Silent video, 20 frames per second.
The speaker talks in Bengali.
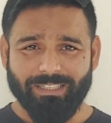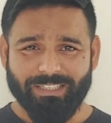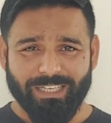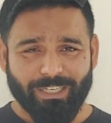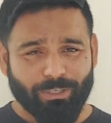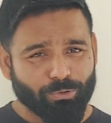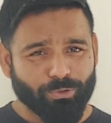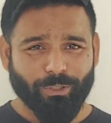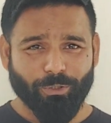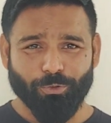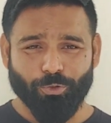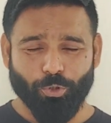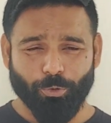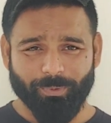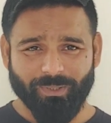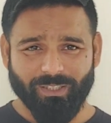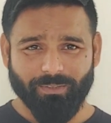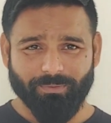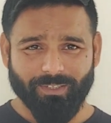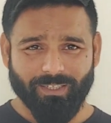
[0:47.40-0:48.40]
যেন তেন
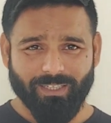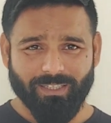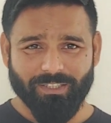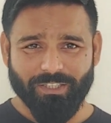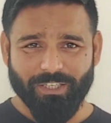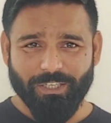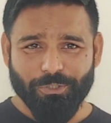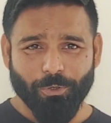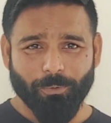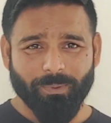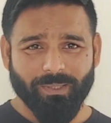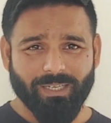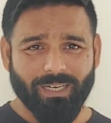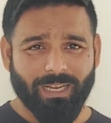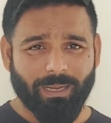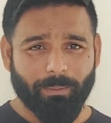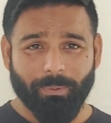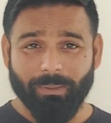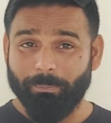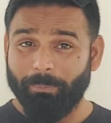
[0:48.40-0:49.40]
ছবি দিবেন না যে ছবিটা
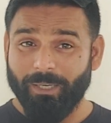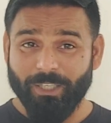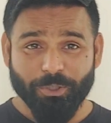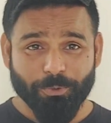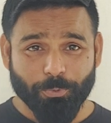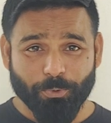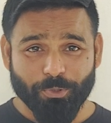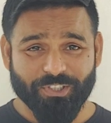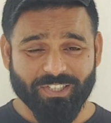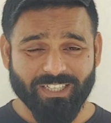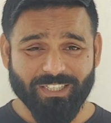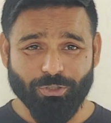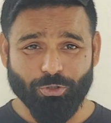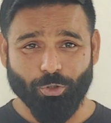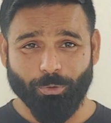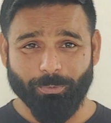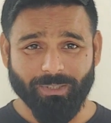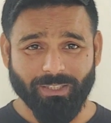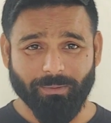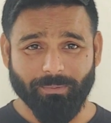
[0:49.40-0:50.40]
আবার পাসপোর্ট সাইজ
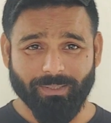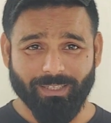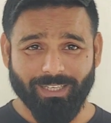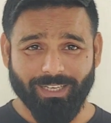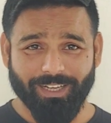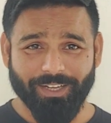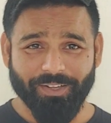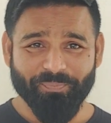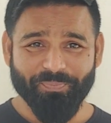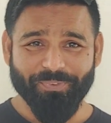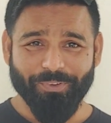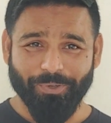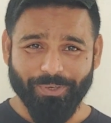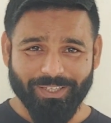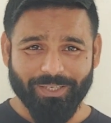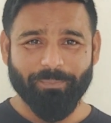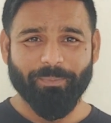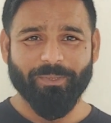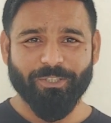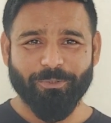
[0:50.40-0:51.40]
ছবি দিবেন না
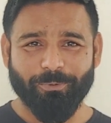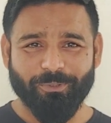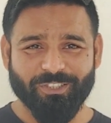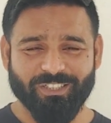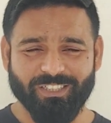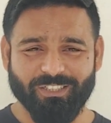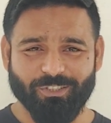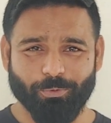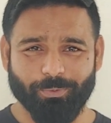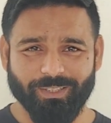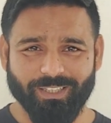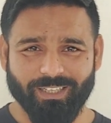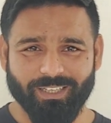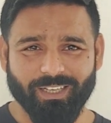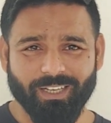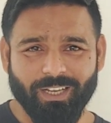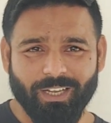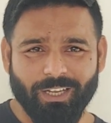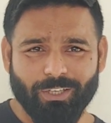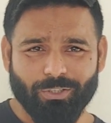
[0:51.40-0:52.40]
অনেকে পাসপোর্ট সাইজ ছবি দেন
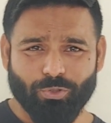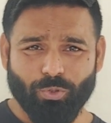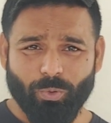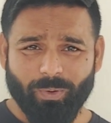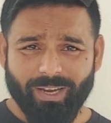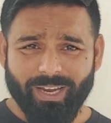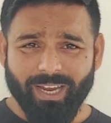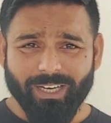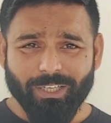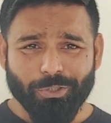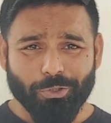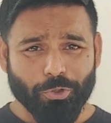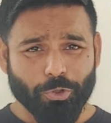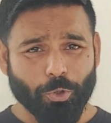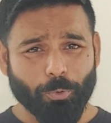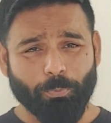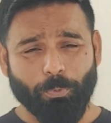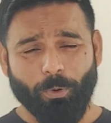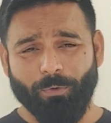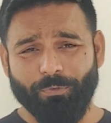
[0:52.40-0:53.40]
সো একটু
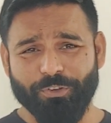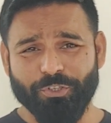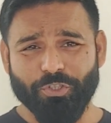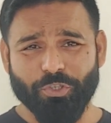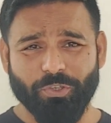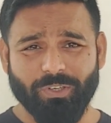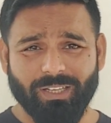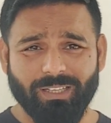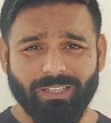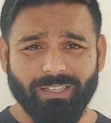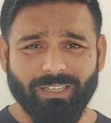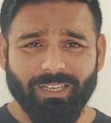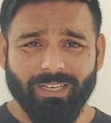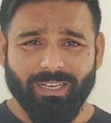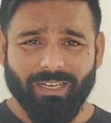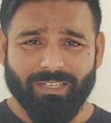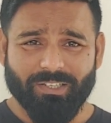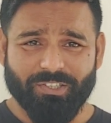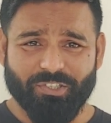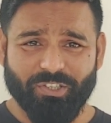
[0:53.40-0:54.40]
প্রফেশনাল
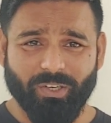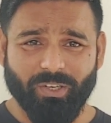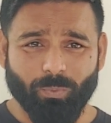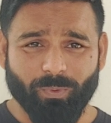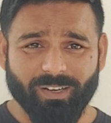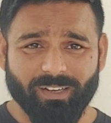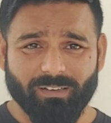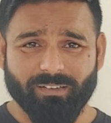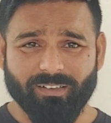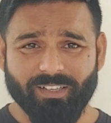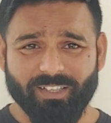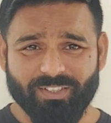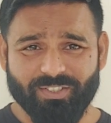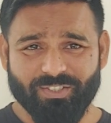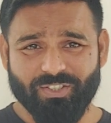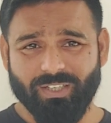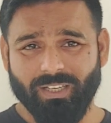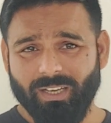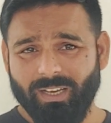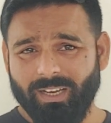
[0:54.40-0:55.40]
ওয়েল
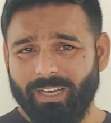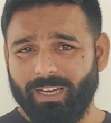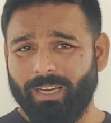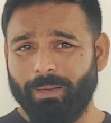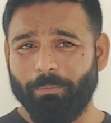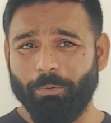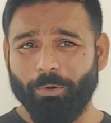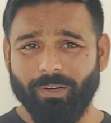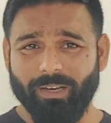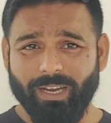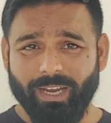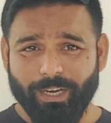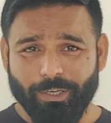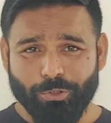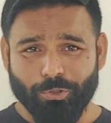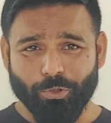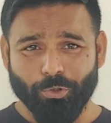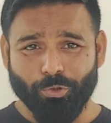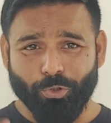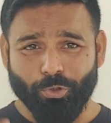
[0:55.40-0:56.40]
ড্রেসড এবং
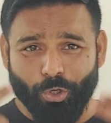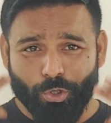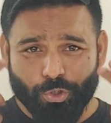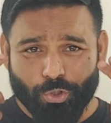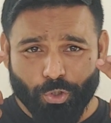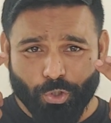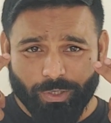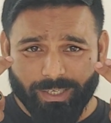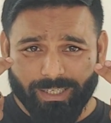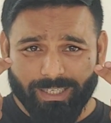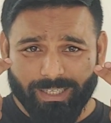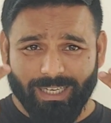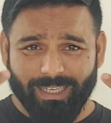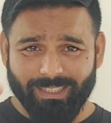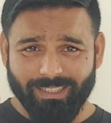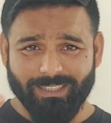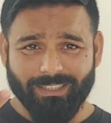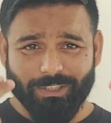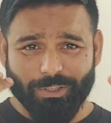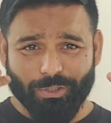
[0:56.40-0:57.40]
একটু দর্শকে
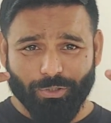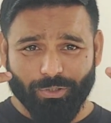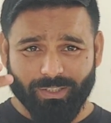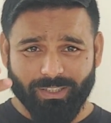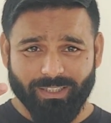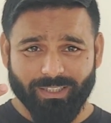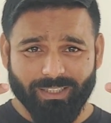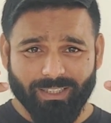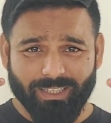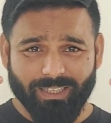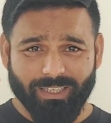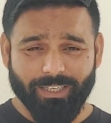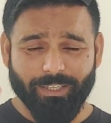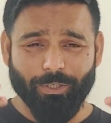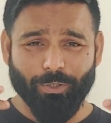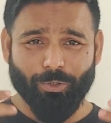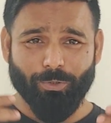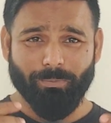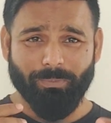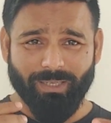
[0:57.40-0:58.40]
কানেক্ট করে
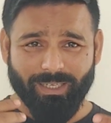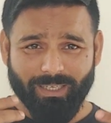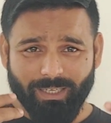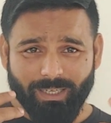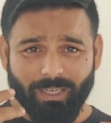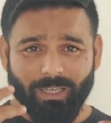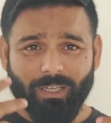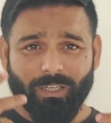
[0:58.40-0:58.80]
এইরকম মানে